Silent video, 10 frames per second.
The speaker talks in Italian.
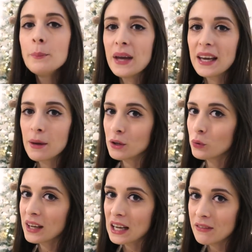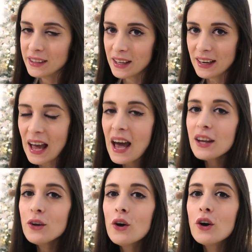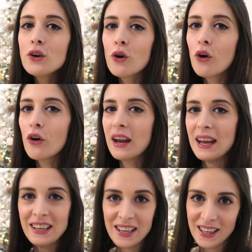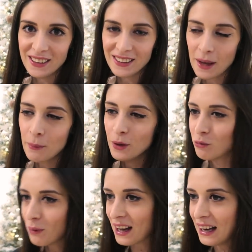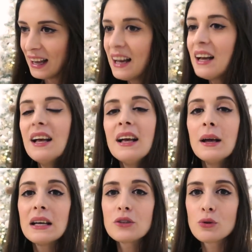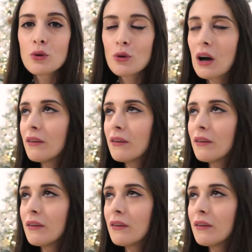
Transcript: mi ha chiamato anche il veterinario, non è niente, meno male, sono,